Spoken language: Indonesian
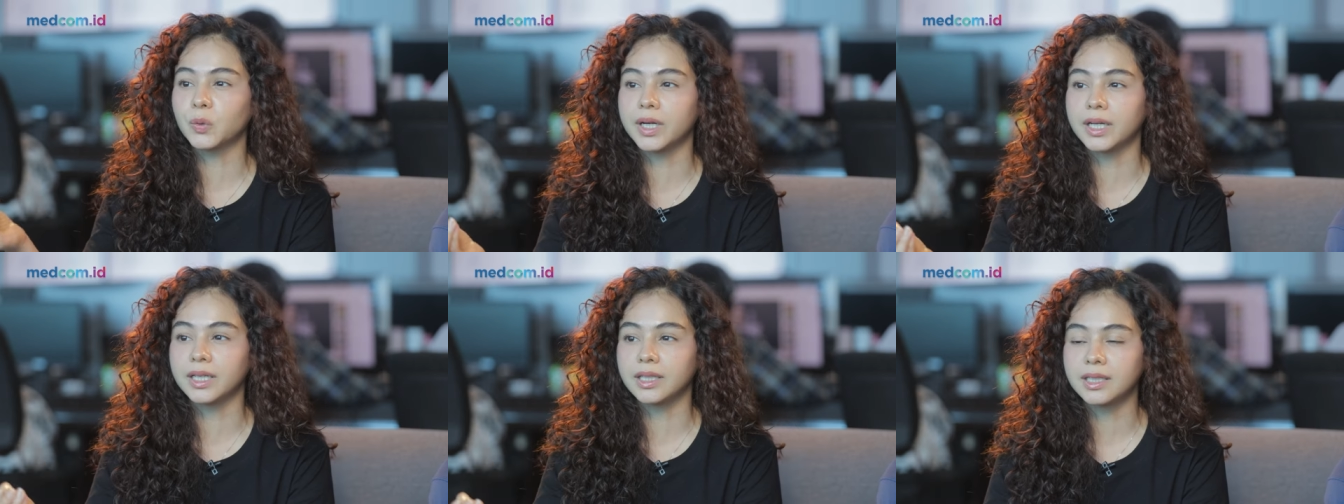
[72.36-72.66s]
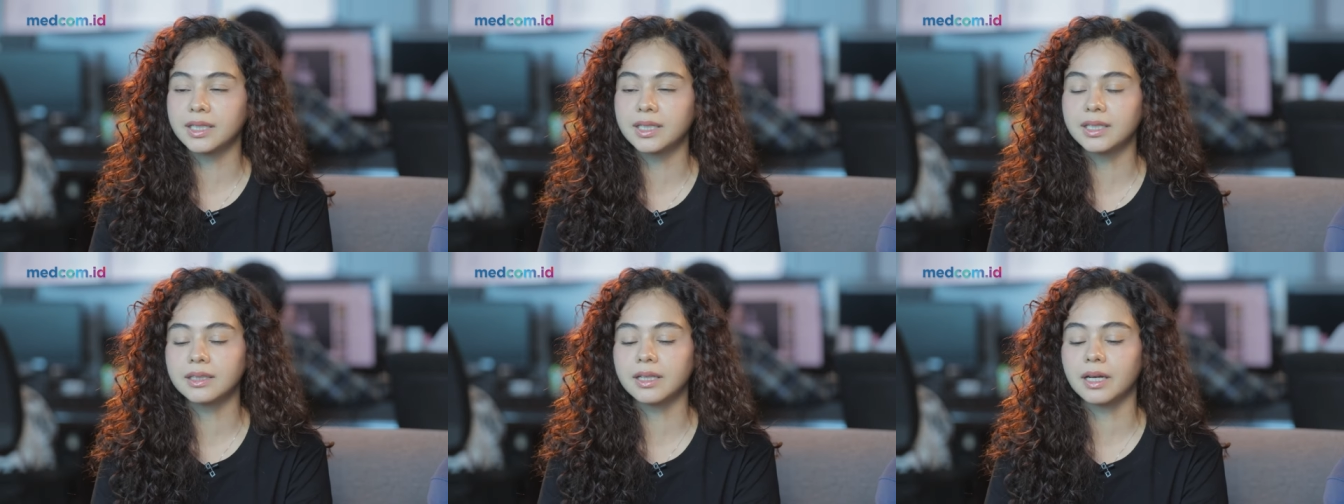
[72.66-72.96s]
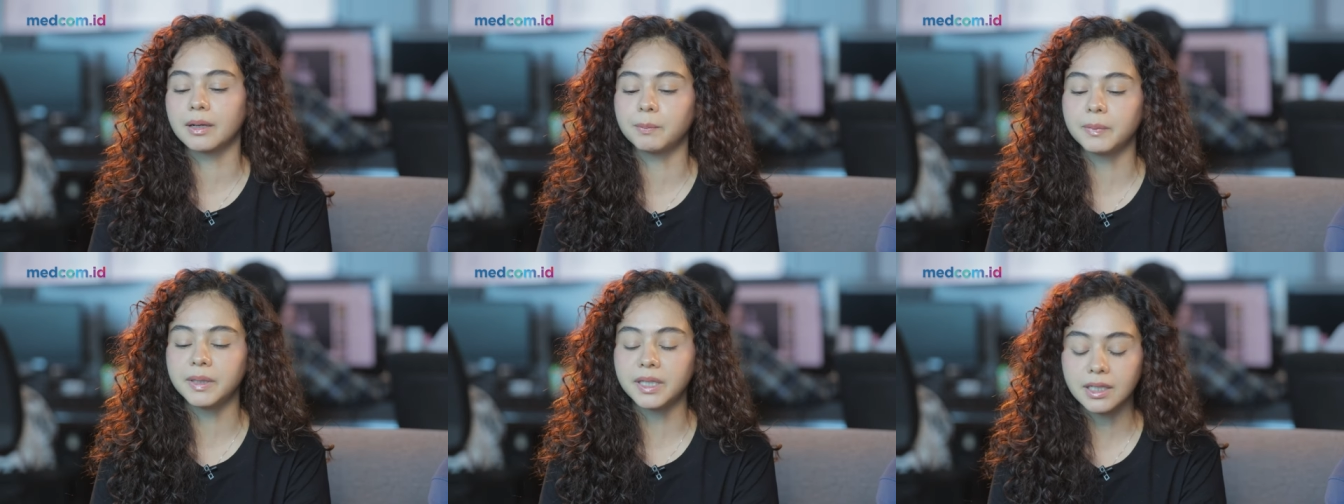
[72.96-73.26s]
tuanya
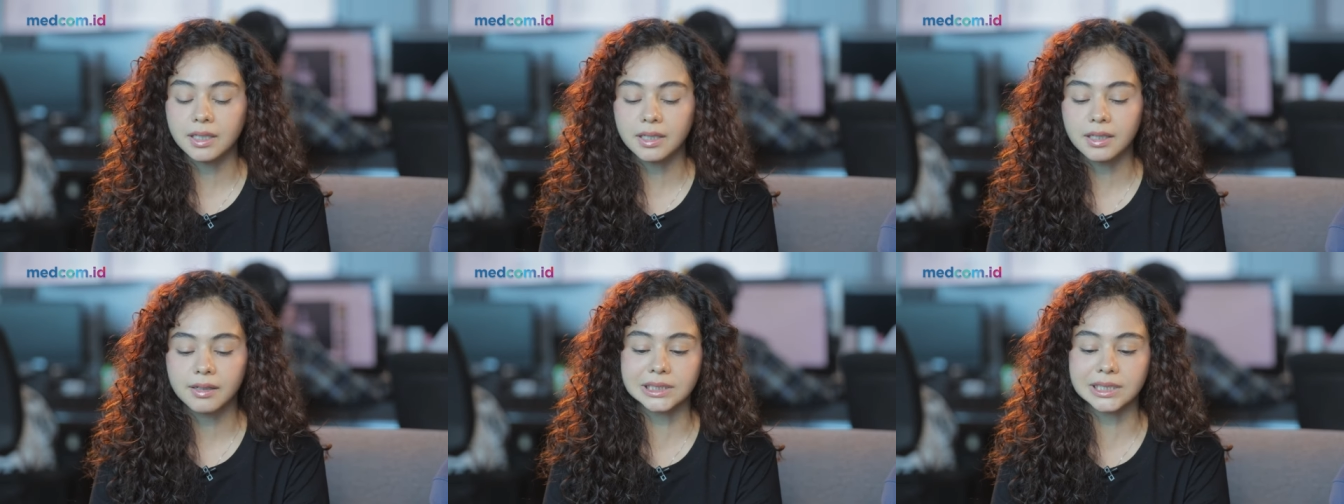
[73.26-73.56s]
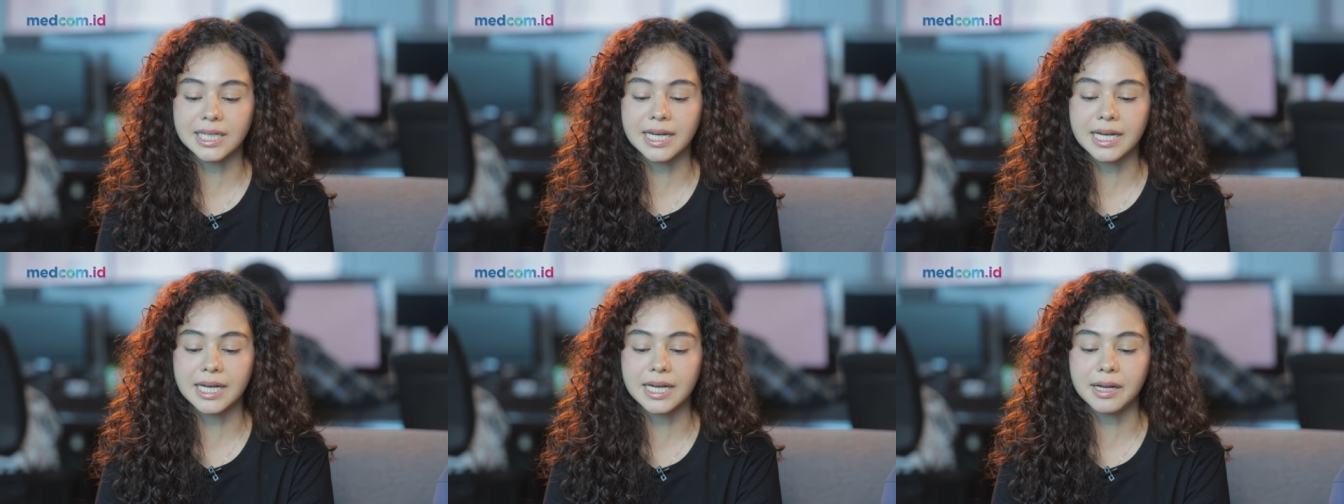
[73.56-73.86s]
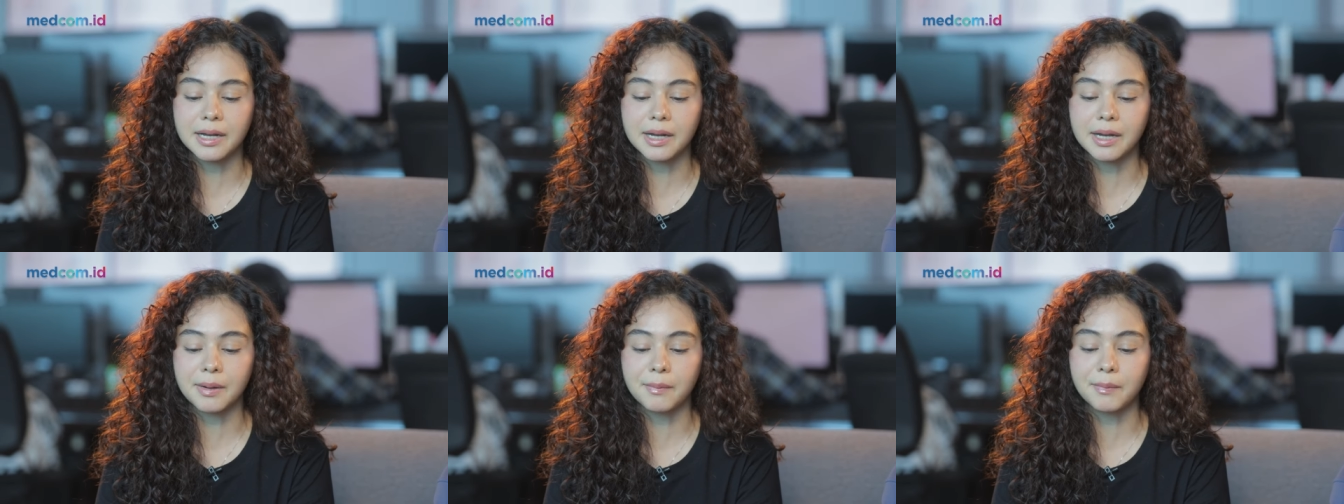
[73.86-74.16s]
tapi
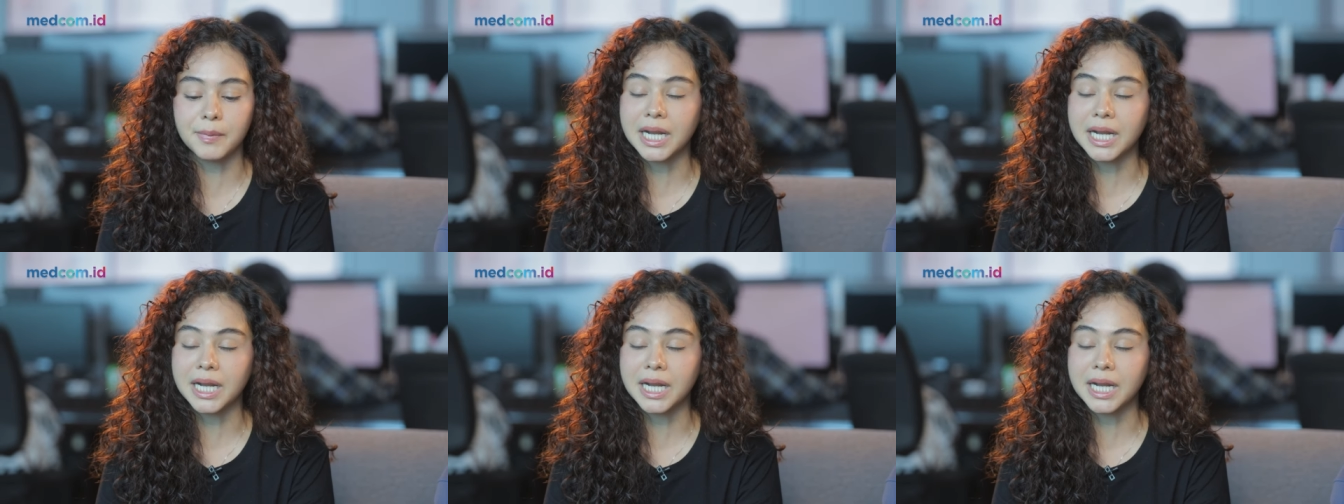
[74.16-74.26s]
bisa